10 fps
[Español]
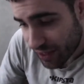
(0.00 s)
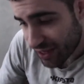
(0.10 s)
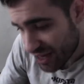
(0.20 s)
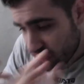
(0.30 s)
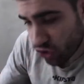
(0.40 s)

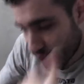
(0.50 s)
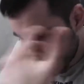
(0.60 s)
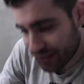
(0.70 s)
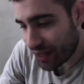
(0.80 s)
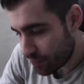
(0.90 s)
y no
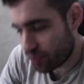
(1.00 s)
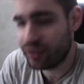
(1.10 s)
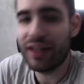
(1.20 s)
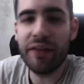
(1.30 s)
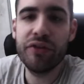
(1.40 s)
está
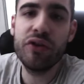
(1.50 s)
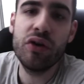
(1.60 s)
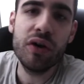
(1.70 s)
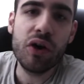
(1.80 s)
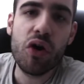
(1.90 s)

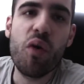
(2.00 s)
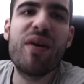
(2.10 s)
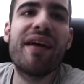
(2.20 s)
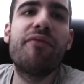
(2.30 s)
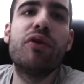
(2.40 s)
aportando
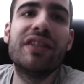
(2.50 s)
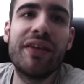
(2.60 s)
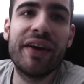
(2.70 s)
una fuente de